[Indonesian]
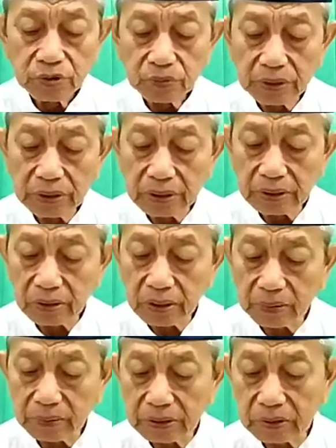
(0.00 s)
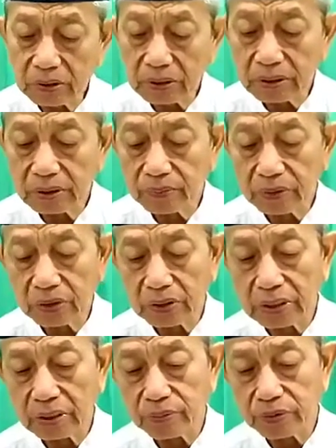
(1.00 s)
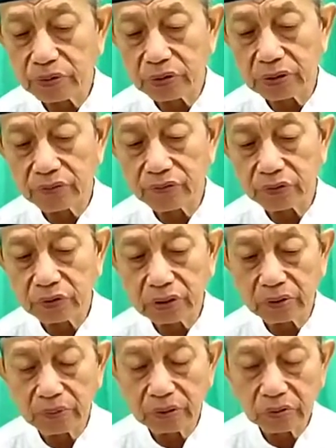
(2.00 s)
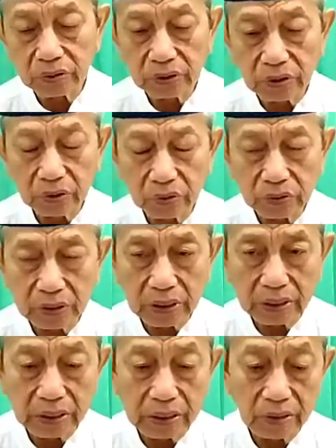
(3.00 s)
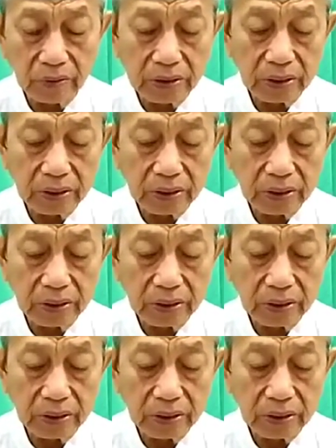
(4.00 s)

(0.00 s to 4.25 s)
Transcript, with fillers: Bismillahirrahmanirrahim. Qala al-musannifu rahimahullahu taala wa